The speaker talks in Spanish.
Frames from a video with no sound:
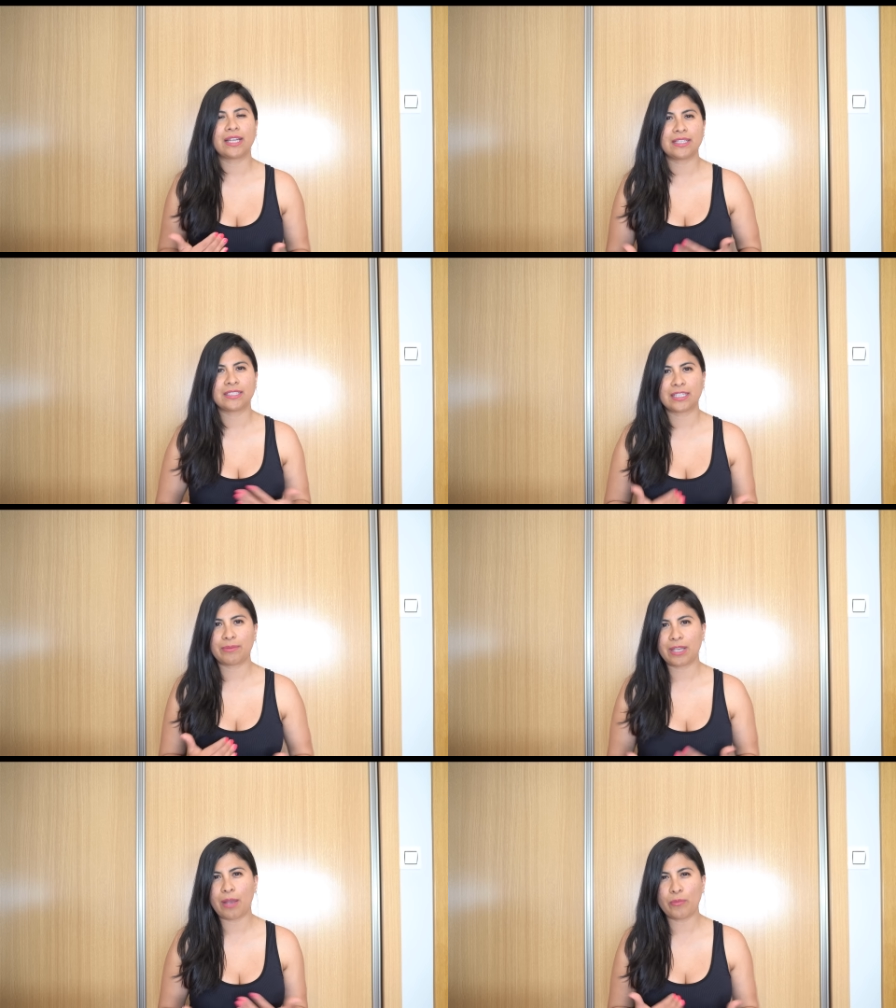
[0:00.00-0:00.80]
que le
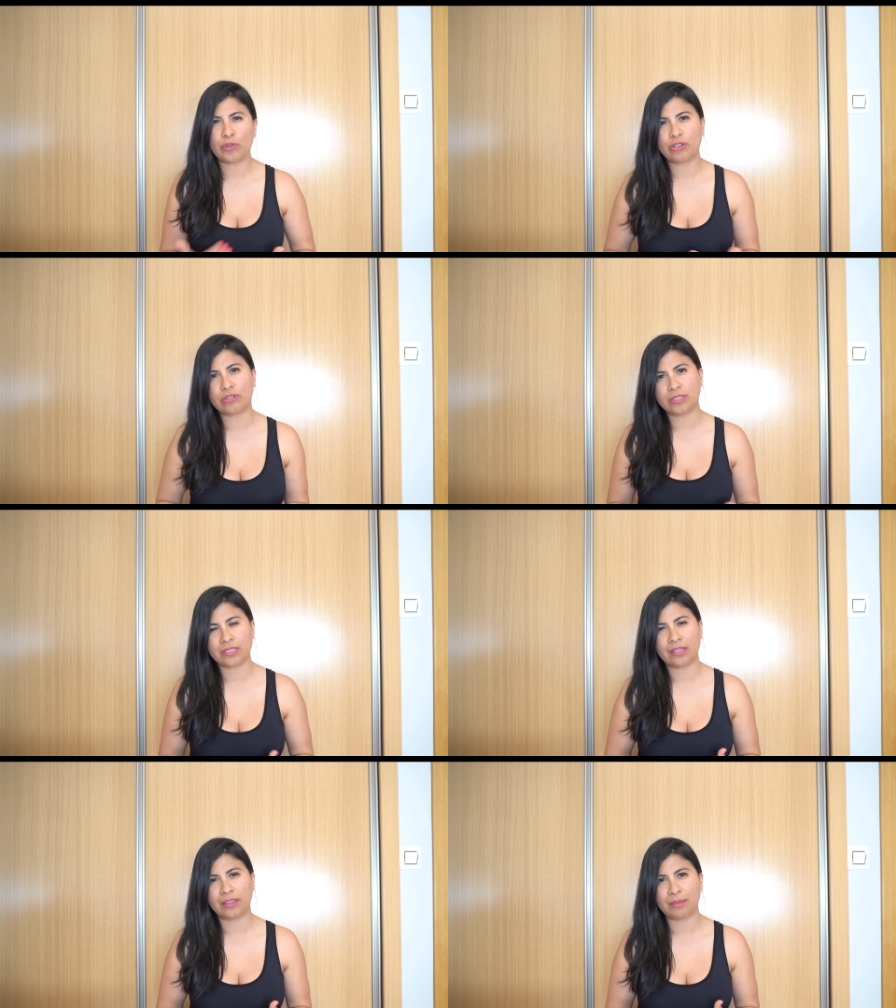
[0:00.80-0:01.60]
escribía muy
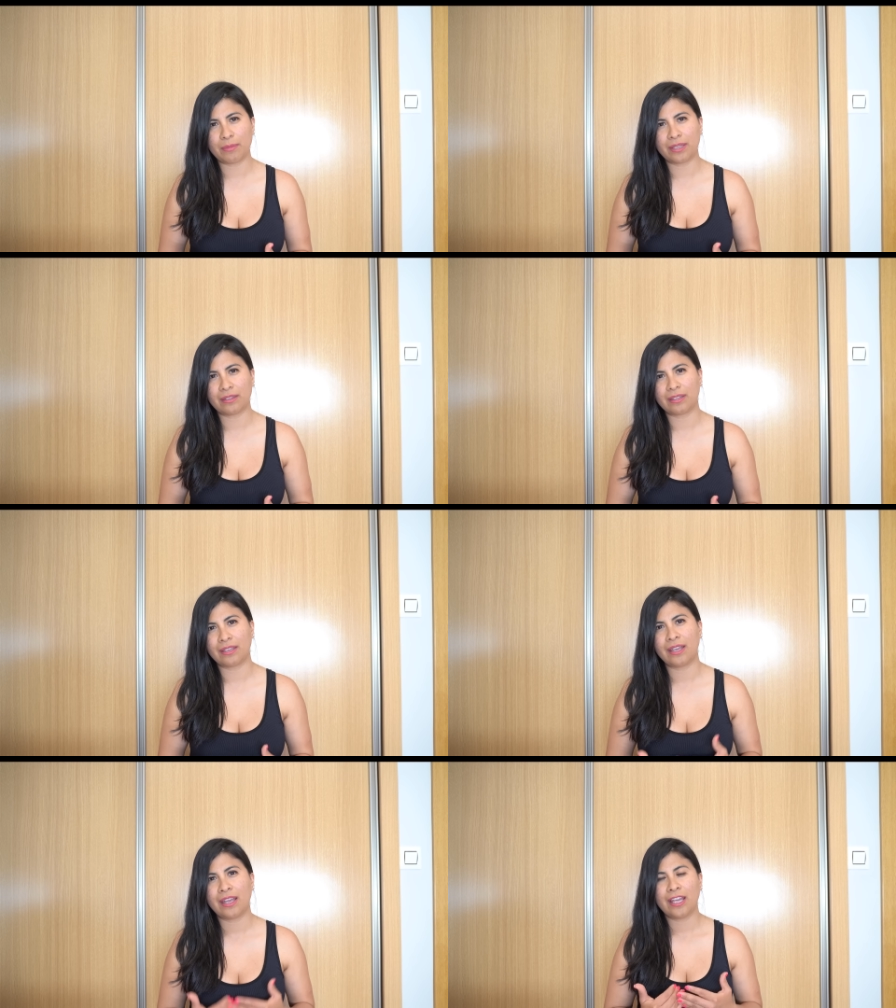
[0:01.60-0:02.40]
constantemente.